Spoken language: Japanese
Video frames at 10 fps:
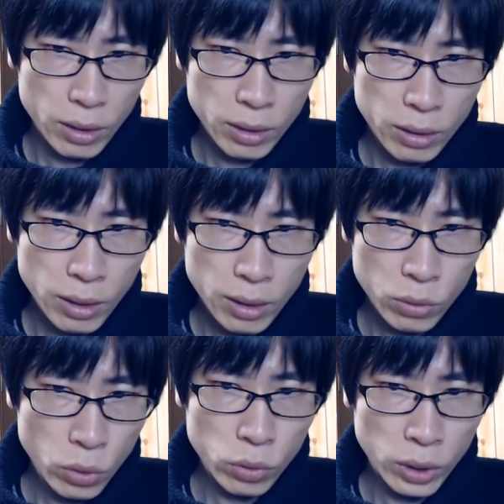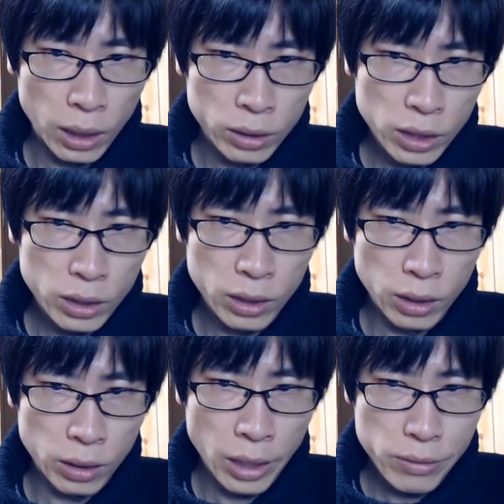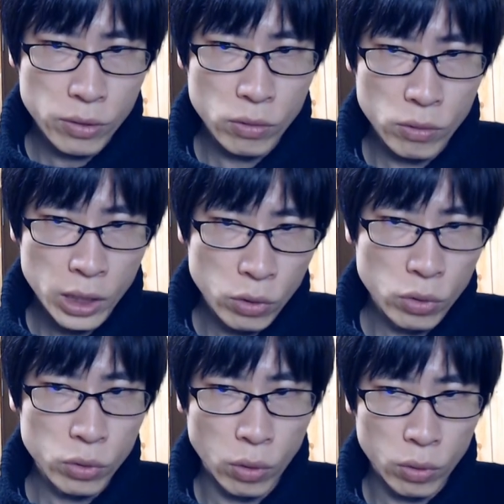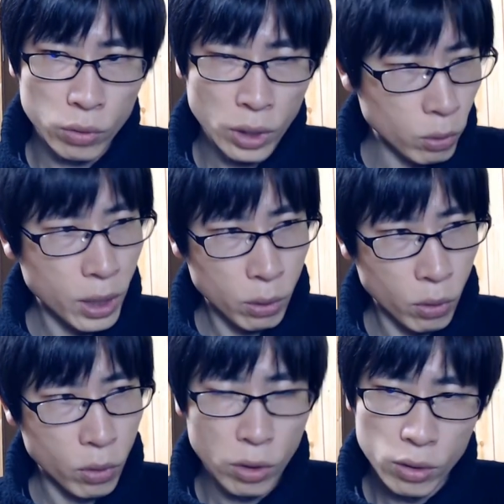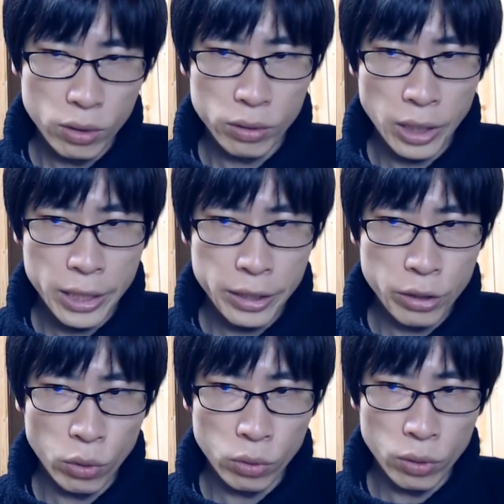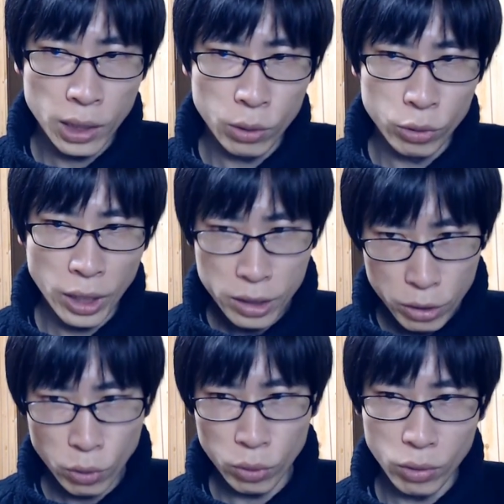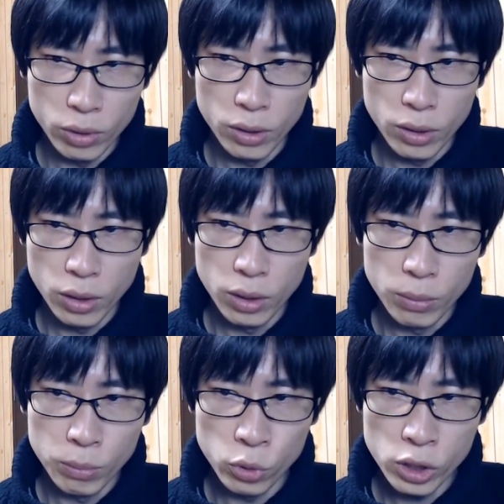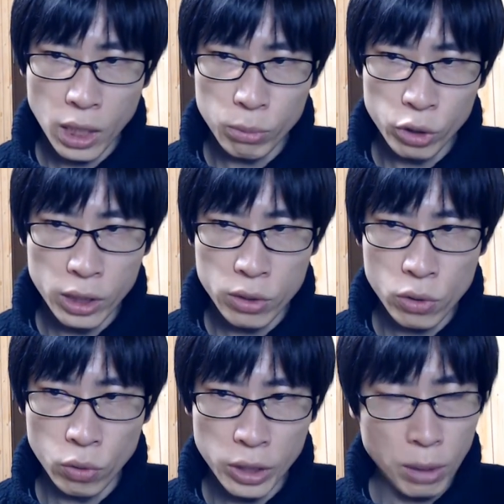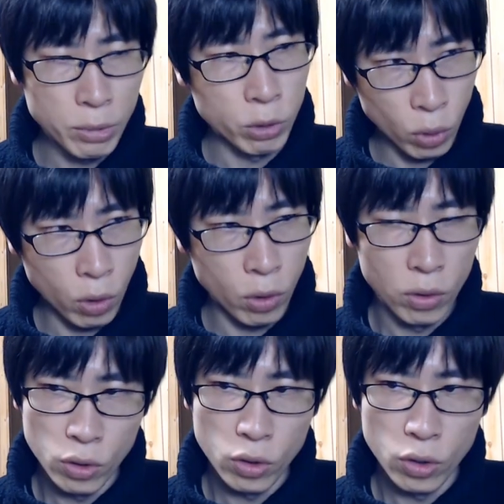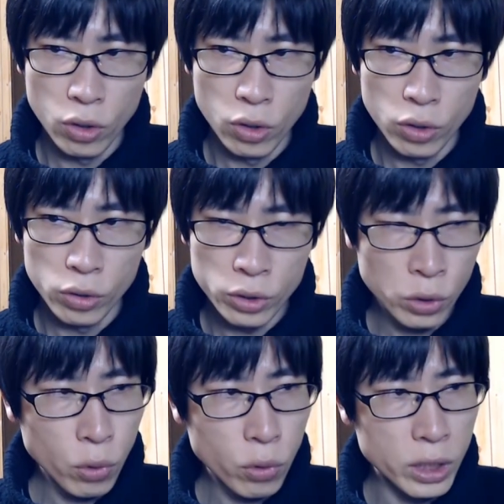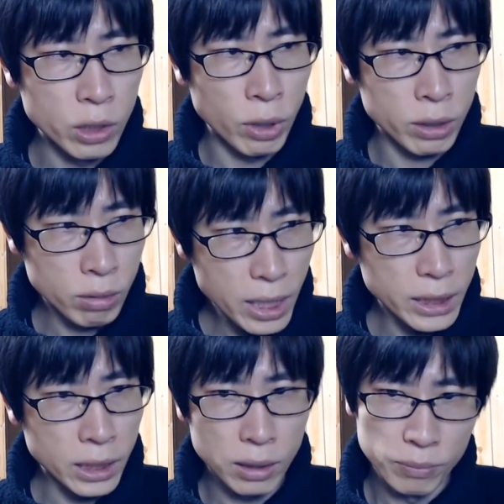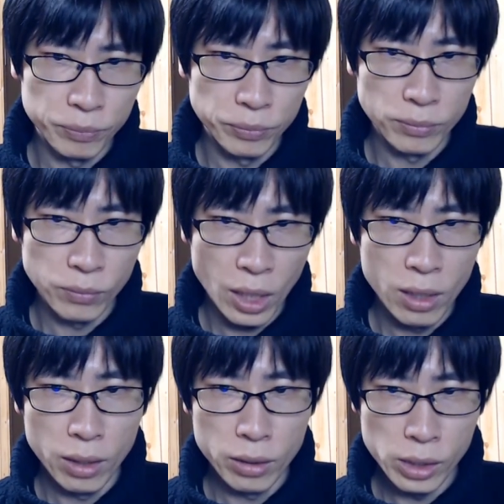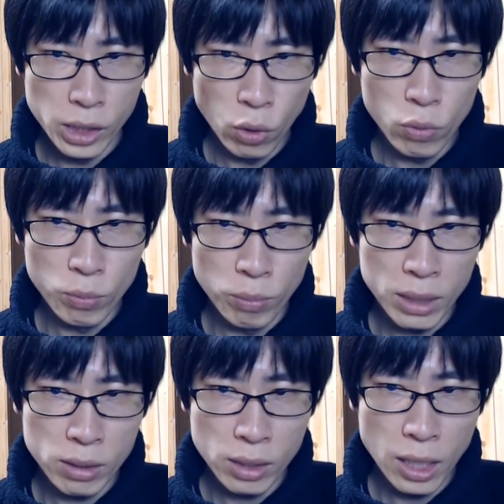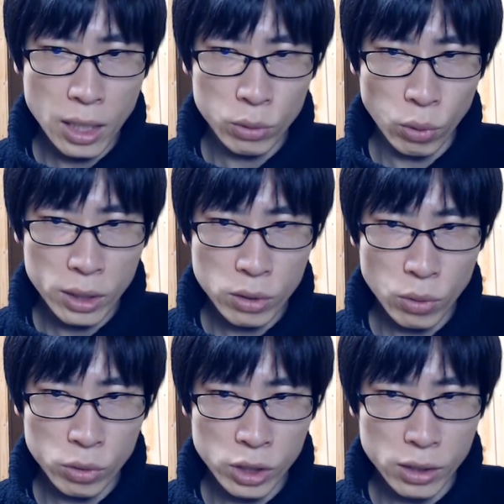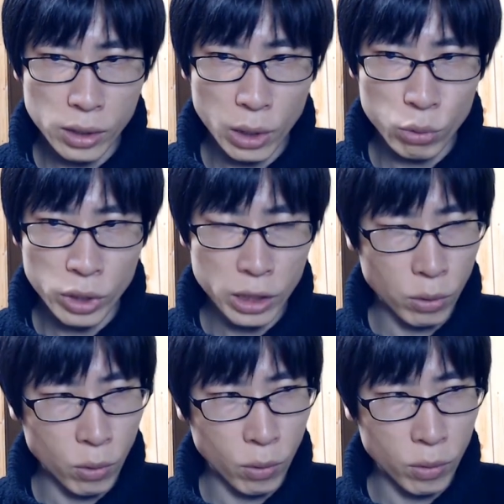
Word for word: で、トヨタ、日記、電通、リクルートなどなど、大企業の中の大企業の持ち株比率を見てみると、上位には常に日本マスタートラスト信託銀行、